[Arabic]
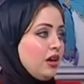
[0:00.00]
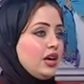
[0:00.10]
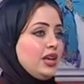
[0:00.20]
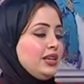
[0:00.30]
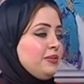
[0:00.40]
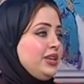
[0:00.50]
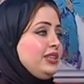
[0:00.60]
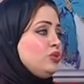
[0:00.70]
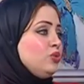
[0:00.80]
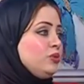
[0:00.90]
آه كمان
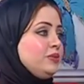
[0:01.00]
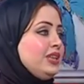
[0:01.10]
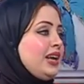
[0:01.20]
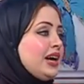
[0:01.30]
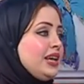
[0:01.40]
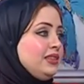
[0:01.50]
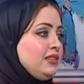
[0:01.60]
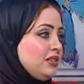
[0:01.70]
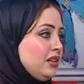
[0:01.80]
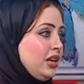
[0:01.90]
التوم من الحاجات
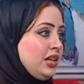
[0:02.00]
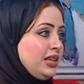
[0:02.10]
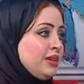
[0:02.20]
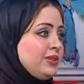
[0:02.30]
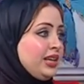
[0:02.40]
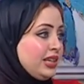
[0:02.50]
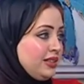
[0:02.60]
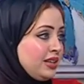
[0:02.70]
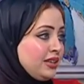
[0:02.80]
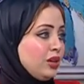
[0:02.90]
الجميله
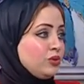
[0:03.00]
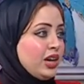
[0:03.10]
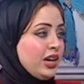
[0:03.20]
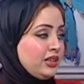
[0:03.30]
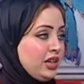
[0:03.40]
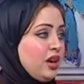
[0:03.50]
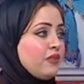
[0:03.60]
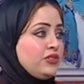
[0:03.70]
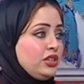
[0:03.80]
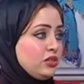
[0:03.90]
جدا لو دخلناها
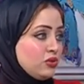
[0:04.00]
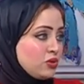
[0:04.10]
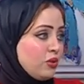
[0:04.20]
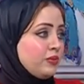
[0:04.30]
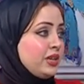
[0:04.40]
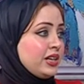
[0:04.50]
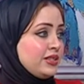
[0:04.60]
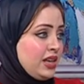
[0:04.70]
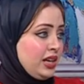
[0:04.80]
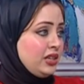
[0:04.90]
في النظام
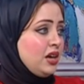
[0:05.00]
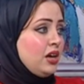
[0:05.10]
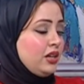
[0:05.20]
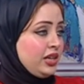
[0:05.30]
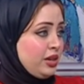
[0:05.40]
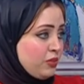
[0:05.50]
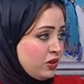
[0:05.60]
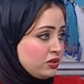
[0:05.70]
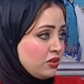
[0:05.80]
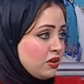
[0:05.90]
الغذائي
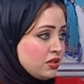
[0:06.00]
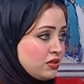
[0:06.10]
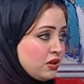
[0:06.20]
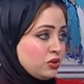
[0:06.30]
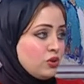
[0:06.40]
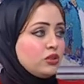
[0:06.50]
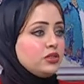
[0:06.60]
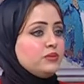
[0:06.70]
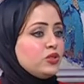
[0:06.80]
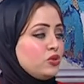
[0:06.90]
لمرضى
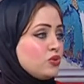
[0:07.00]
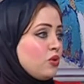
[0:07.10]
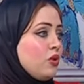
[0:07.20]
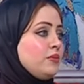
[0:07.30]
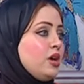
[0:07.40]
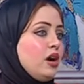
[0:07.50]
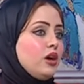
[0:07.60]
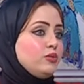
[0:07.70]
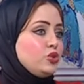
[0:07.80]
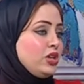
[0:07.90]
السرطان بانتظام آه،
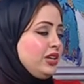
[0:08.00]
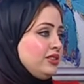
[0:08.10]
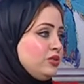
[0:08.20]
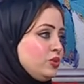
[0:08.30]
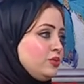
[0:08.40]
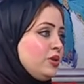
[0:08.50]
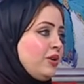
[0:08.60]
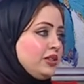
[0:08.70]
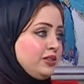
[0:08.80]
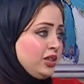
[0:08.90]
مشكله التوم
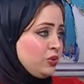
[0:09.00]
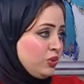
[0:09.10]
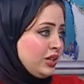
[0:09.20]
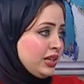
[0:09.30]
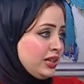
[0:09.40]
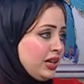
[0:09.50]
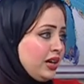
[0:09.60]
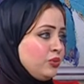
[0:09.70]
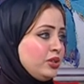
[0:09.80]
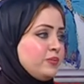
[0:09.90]
طبعا ريحته الكريهه
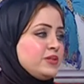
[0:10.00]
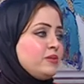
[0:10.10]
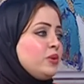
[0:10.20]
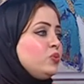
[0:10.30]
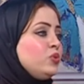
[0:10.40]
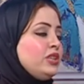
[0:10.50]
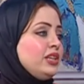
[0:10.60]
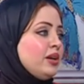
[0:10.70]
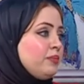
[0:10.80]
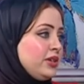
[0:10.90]
وده بسبب وجود
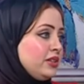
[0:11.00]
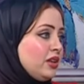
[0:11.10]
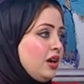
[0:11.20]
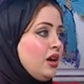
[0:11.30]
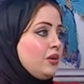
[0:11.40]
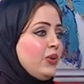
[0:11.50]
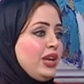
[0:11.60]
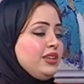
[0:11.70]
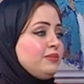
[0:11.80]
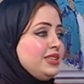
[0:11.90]
الكبريت
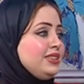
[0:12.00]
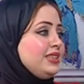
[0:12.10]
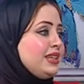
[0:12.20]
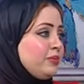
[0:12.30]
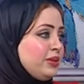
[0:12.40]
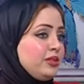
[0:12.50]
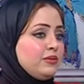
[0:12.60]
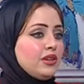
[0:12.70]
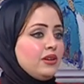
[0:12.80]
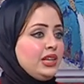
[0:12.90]
ولكن ماده الكبريت
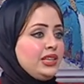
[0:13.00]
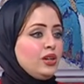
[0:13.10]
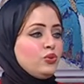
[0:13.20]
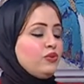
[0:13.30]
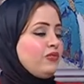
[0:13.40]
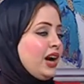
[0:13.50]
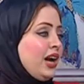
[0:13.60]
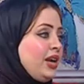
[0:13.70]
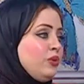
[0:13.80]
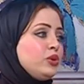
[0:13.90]
آه ليها دور
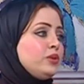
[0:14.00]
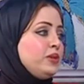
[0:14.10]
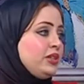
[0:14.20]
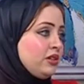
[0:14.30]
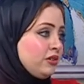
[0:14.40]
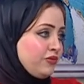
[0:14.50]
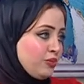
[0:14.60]
فعال وكبير في